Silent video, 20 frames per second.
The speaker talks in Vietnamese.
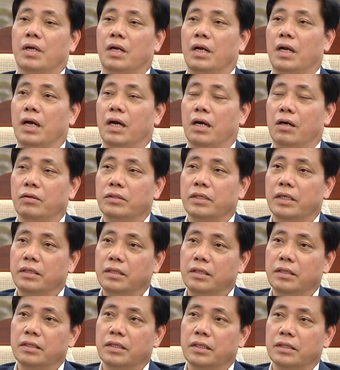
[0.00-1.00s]
là có thể
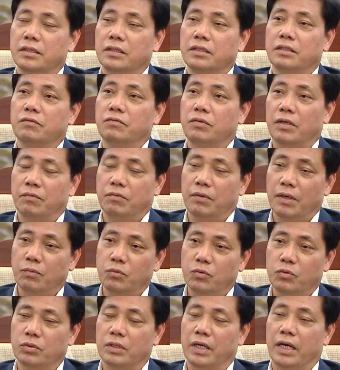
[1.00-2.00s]
đưa ra những giải pháp
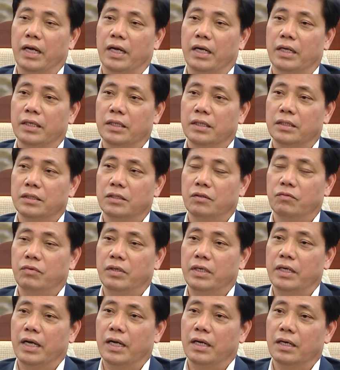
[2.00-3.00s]
cụ thể trong
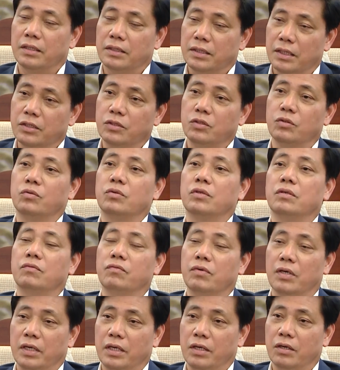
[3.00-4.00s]
vấn đề là tận dụng
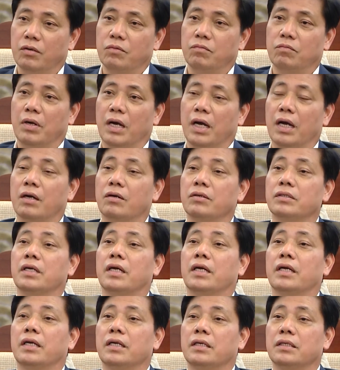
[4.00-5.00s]
những vật liệu mà có
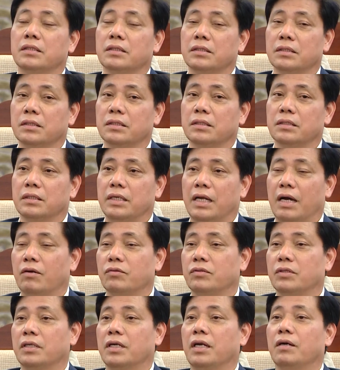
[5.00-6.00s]
thể ờ,
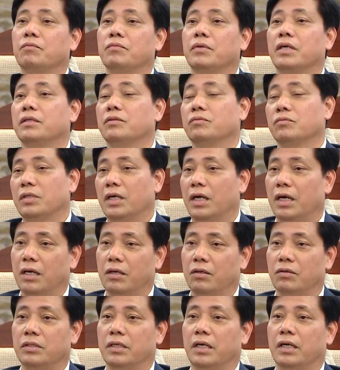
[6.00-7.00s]
đào sáng đắp để chúng ta
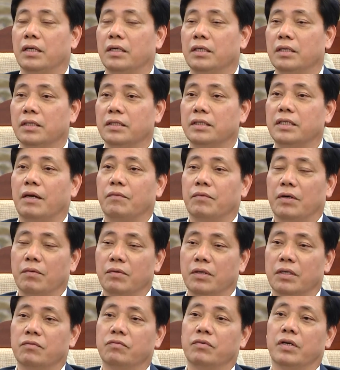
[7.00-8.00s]
có thể giảm áp
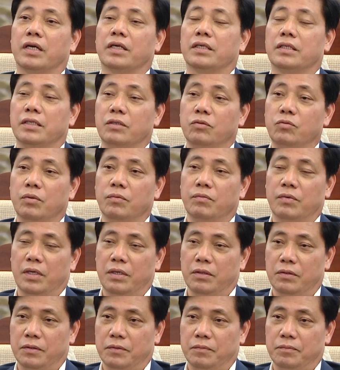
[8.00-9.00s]
lực về cái thiếu nguồn vật
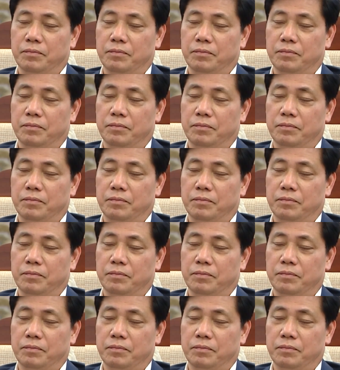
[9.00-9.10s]
liệu này.